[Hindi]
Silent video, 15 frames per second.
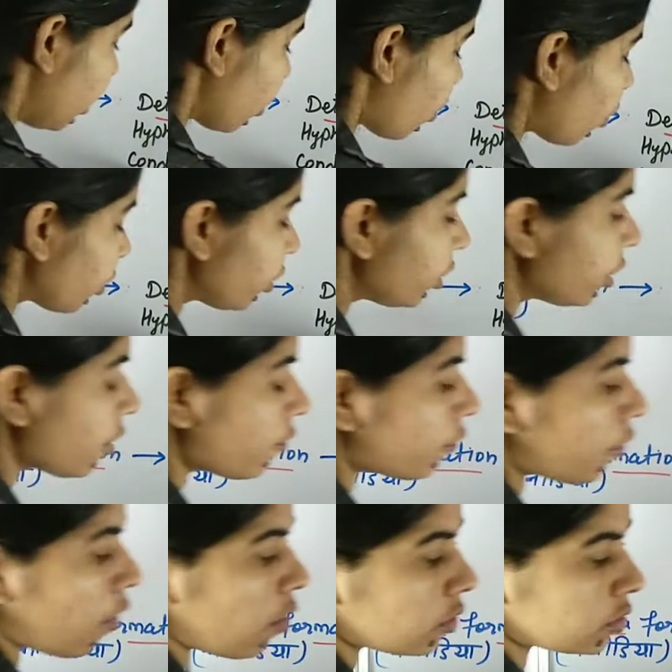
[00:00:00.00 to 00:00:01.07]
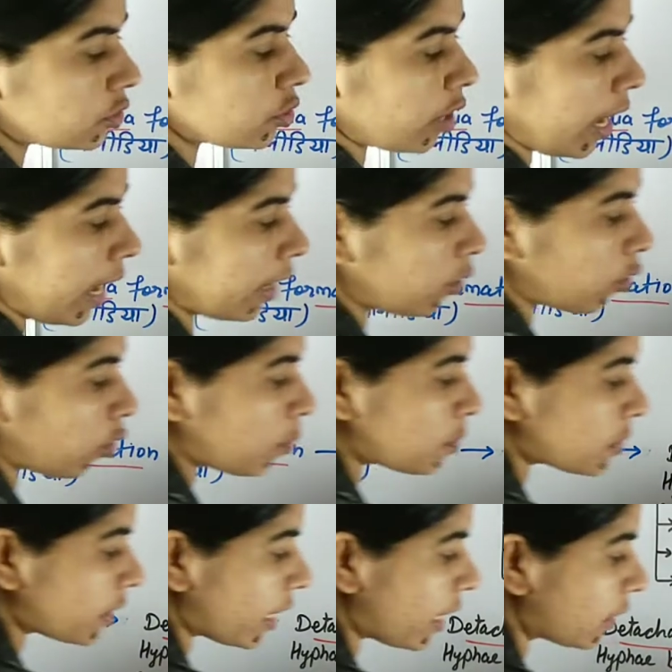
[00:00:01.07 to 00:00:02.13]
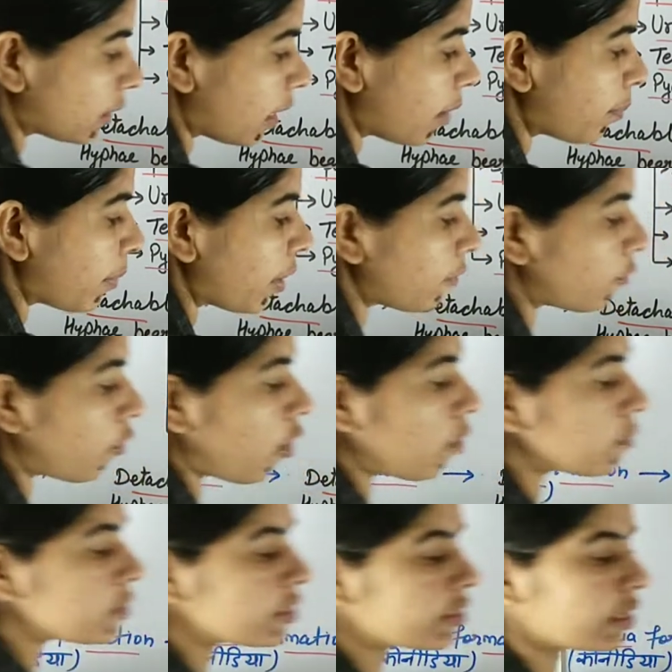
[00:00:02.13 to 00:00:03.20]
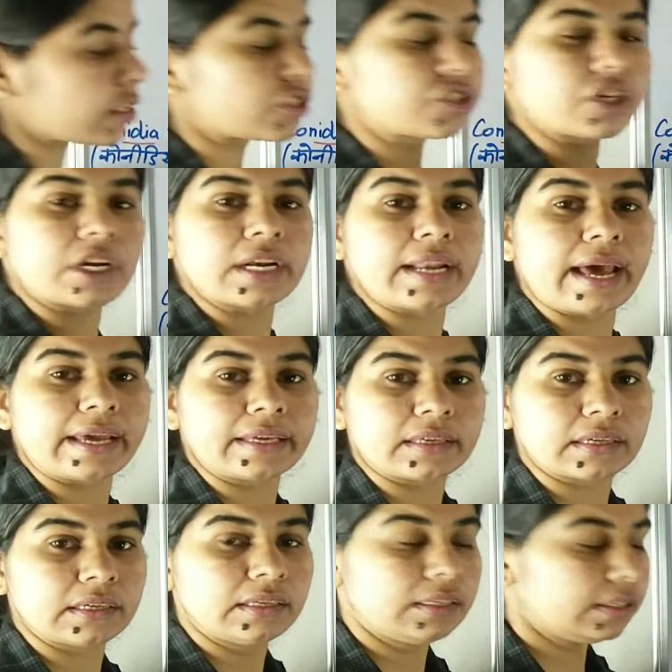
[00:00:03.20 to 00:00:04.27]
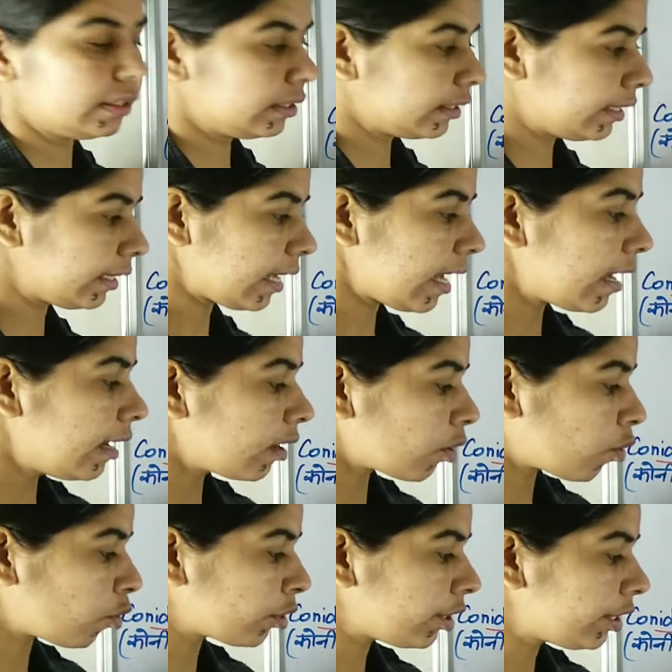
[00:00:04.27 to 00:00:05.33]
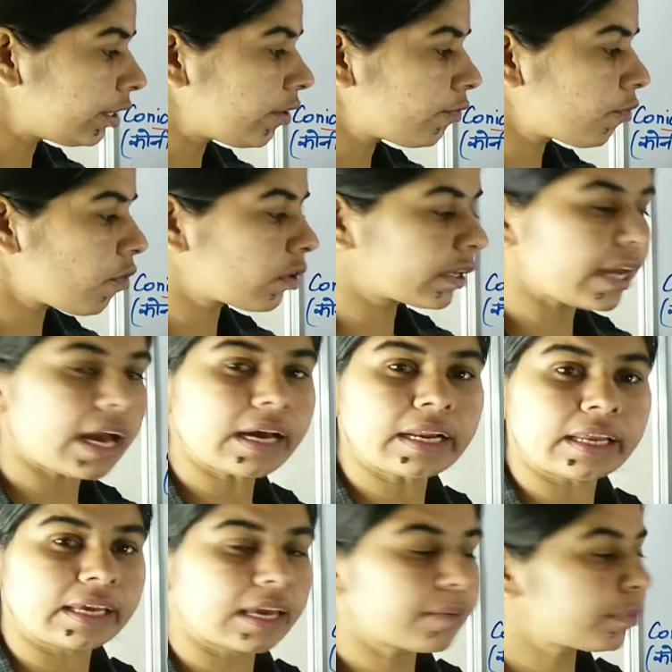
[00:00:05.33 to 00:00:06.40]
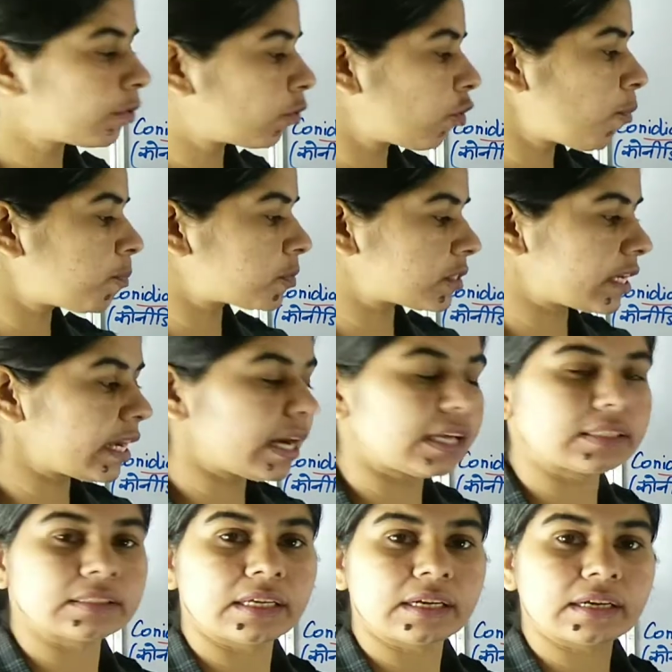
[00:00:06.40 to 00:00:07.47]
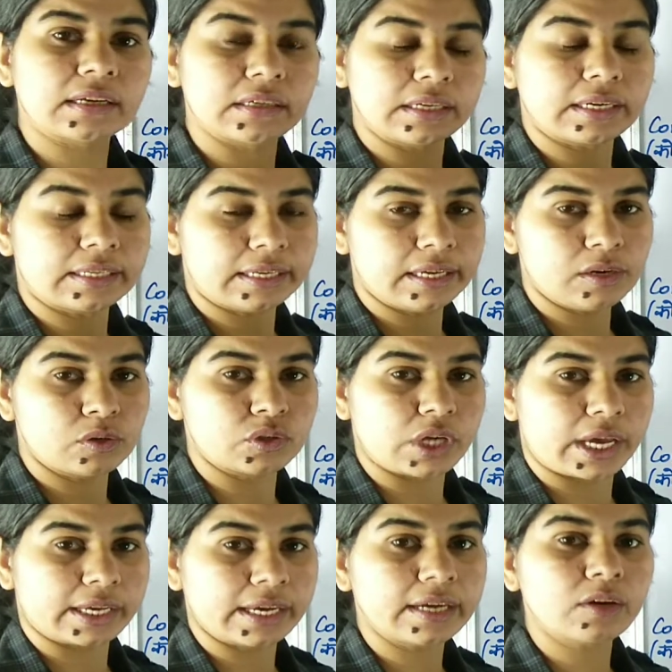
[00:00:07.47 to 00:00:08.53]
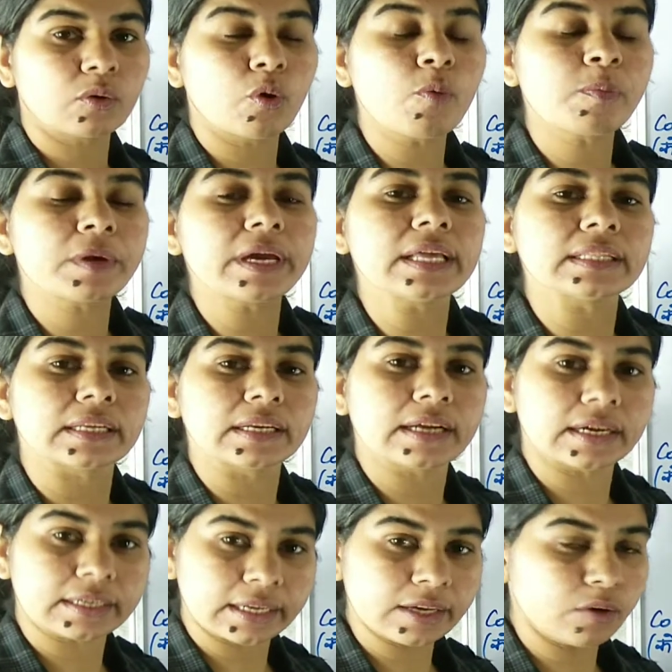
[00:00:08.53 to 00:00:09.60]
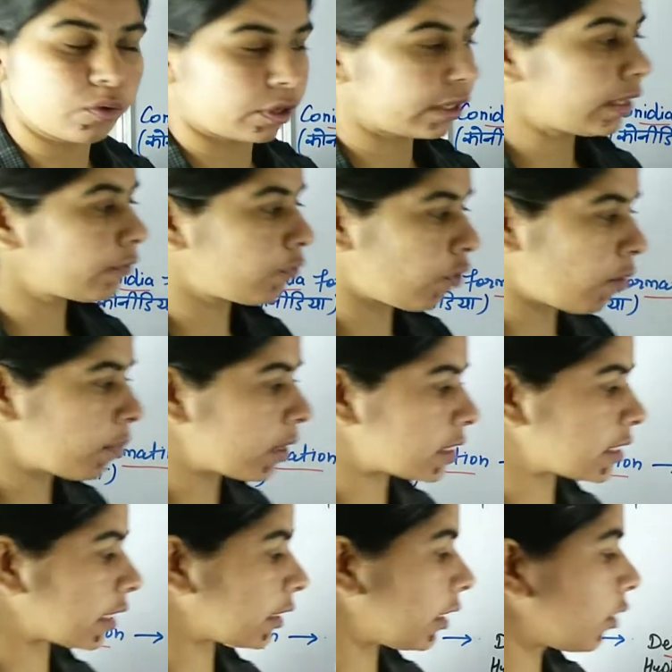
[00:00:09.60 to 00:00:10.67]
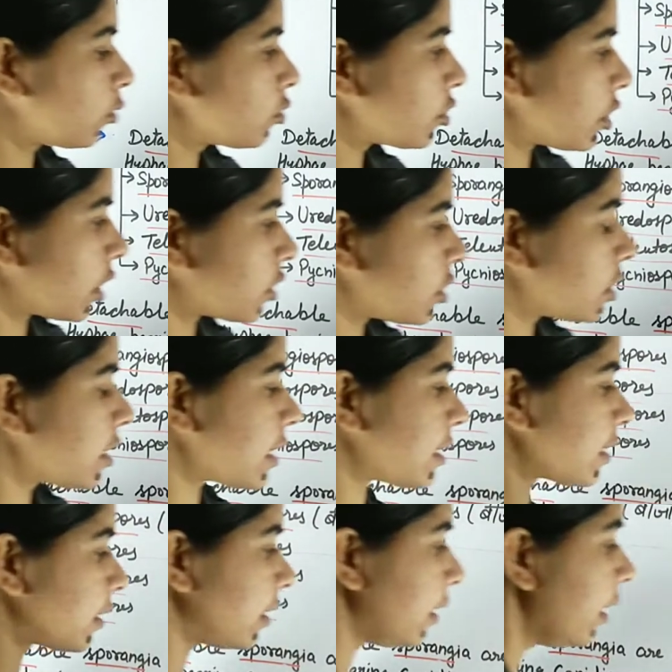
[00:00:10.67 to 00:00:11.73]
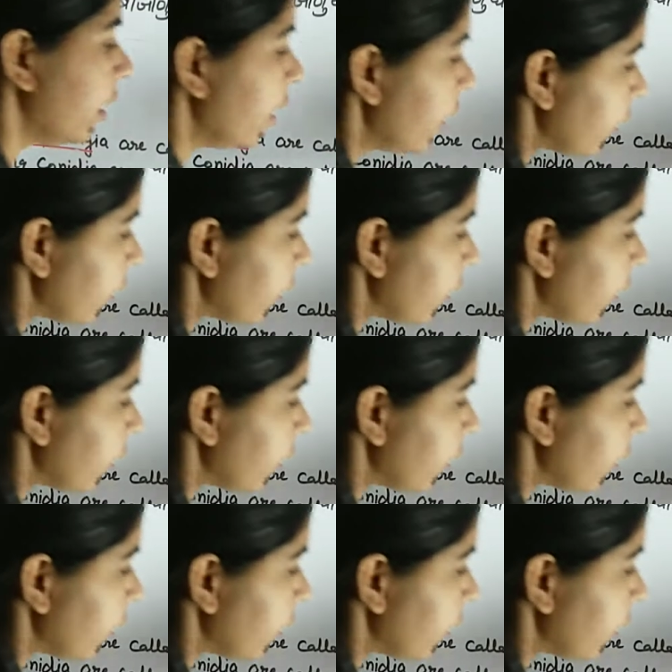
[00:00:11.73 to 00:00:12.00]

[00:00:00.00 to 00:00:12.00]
कोनिडियो फोर्स जो है ग्रुप्स के अंदर में फॉर्म स्ट्रक्चर लाइक ठीक है कोनिडियो फोर क्या करेंगे ग्रुप्स के अंदर इकट्ठे हो जाएंगे ग्रुप के अंदर इकट्ठे होकर ये फॉर्म कर सकते हैं कुछ स्ट्रक्चर जैसे कि